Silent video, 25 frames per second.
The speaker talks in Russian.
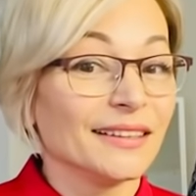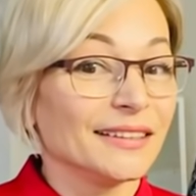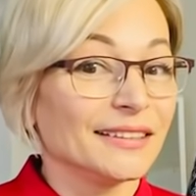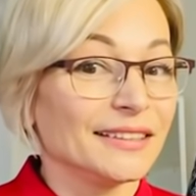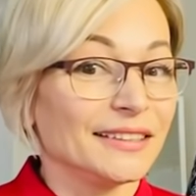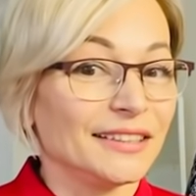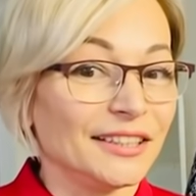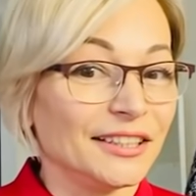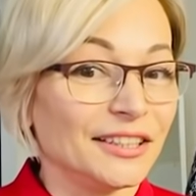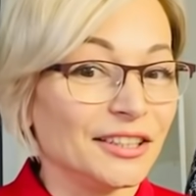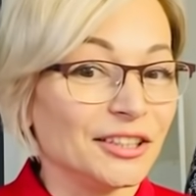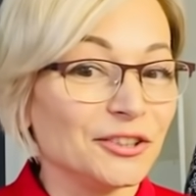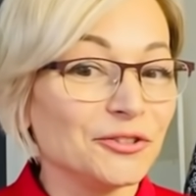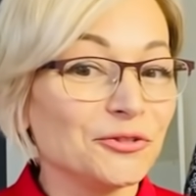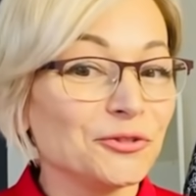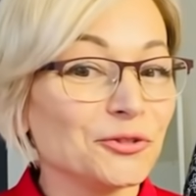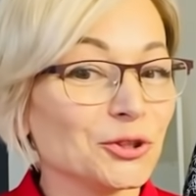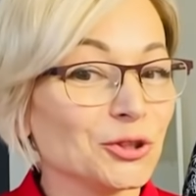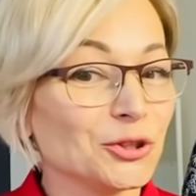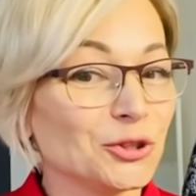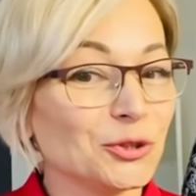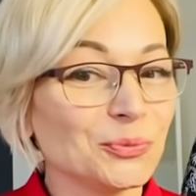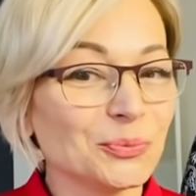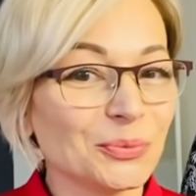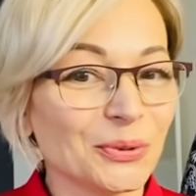Киев,
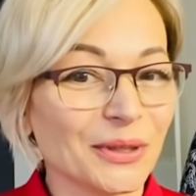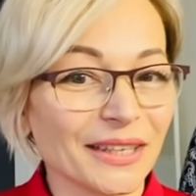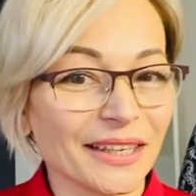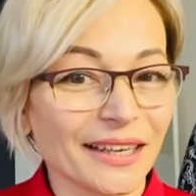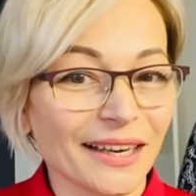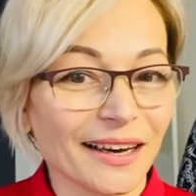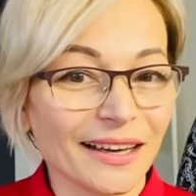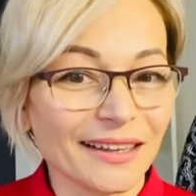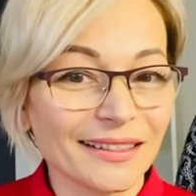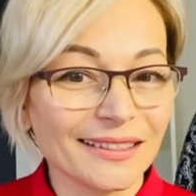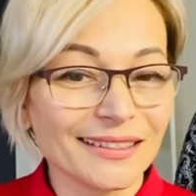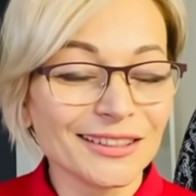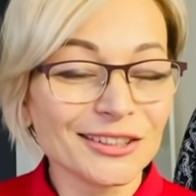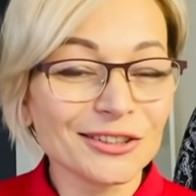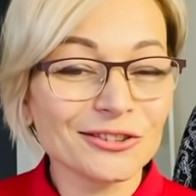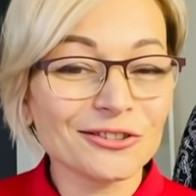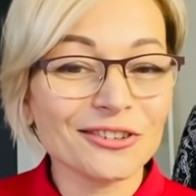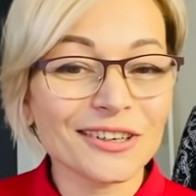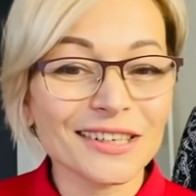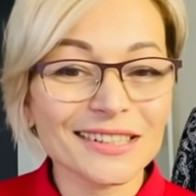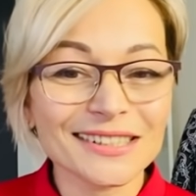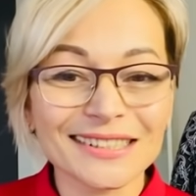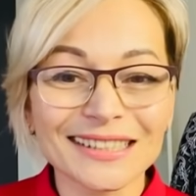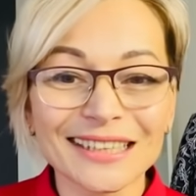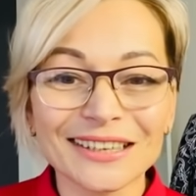очень приятно у
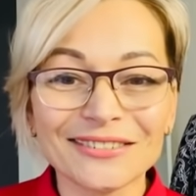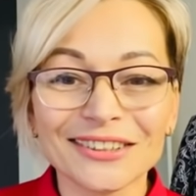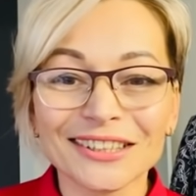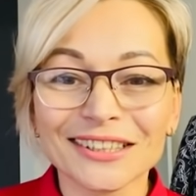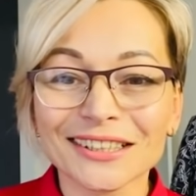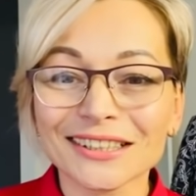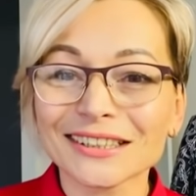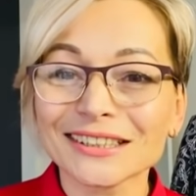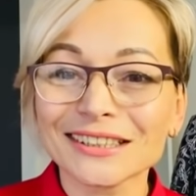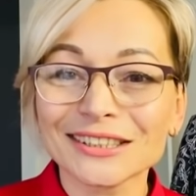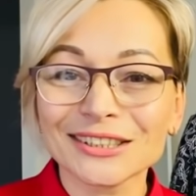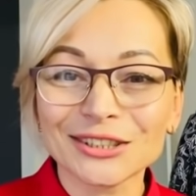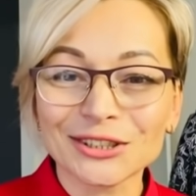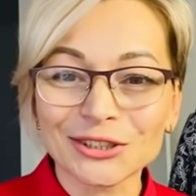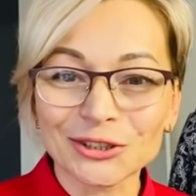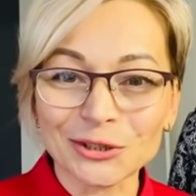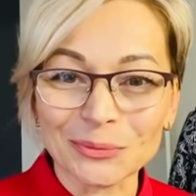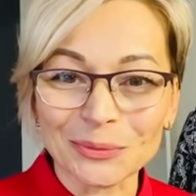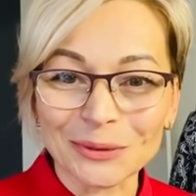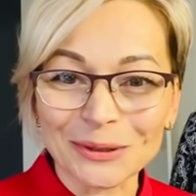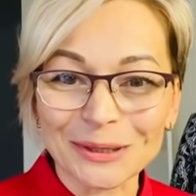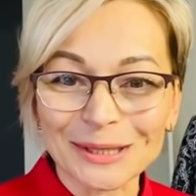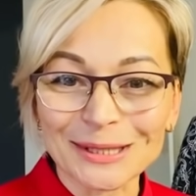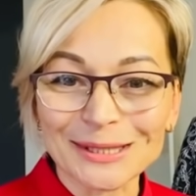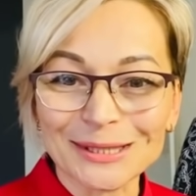вас, наверное, еще
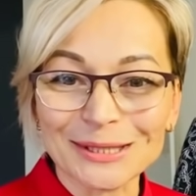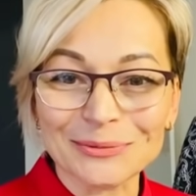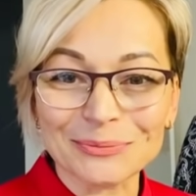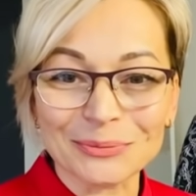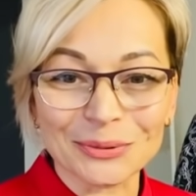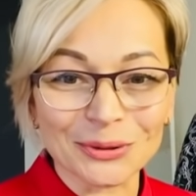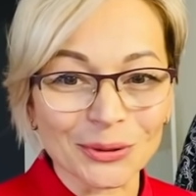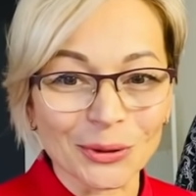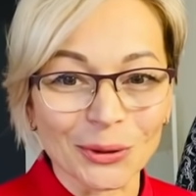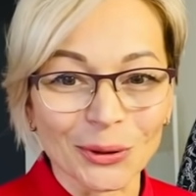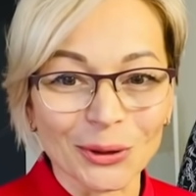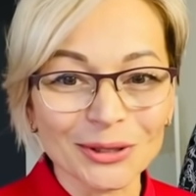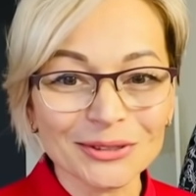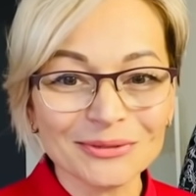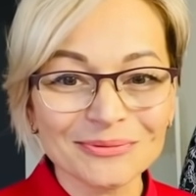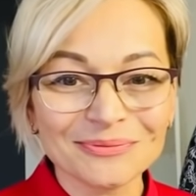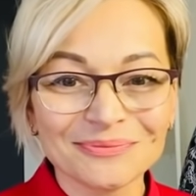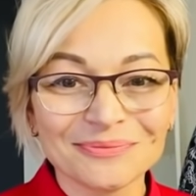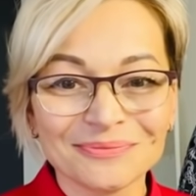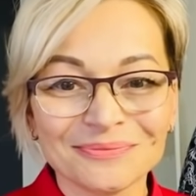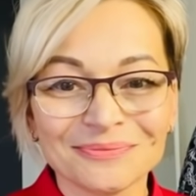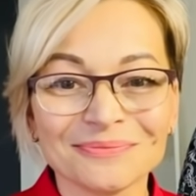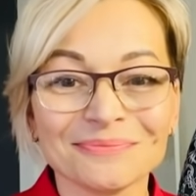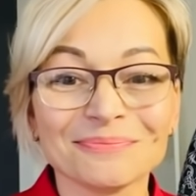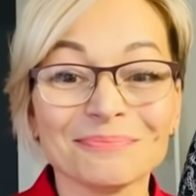пока тепло.
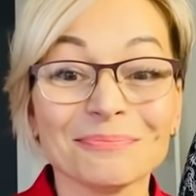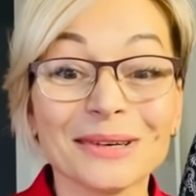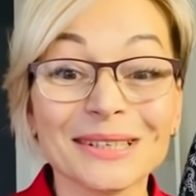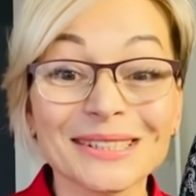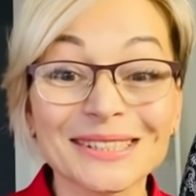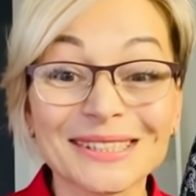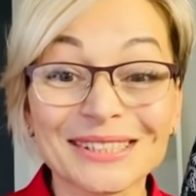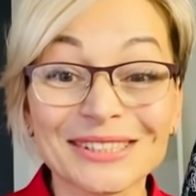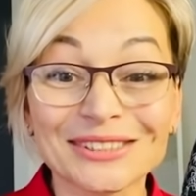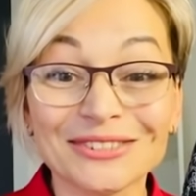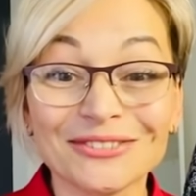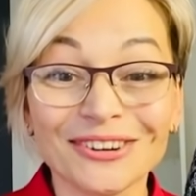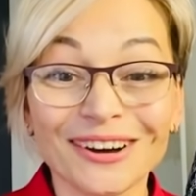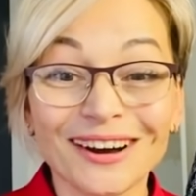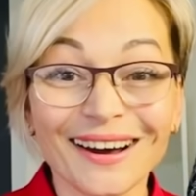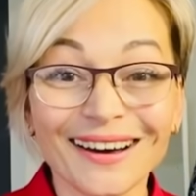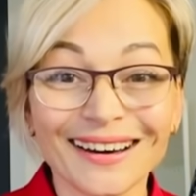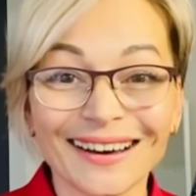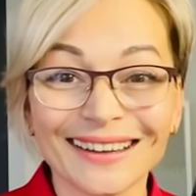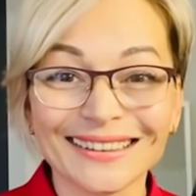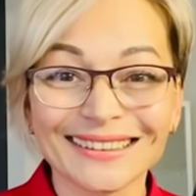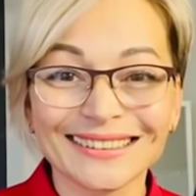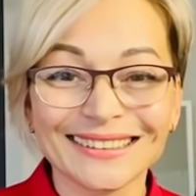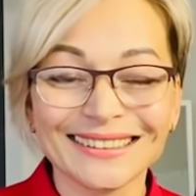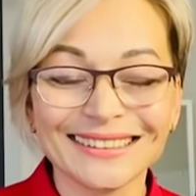Москва,
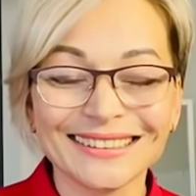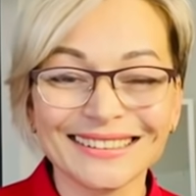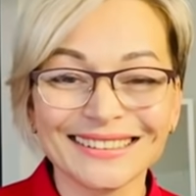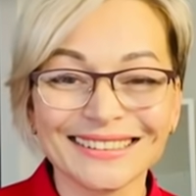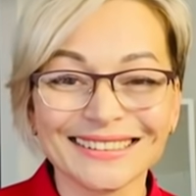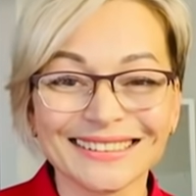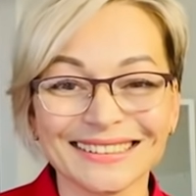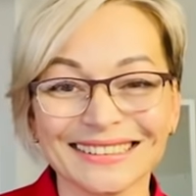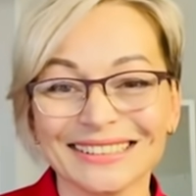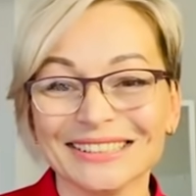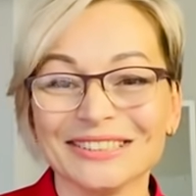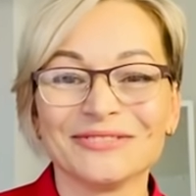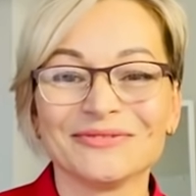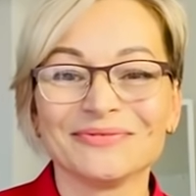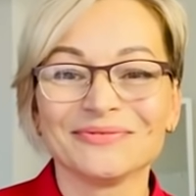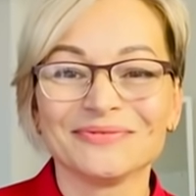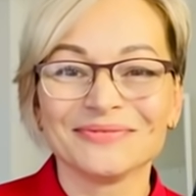отлично.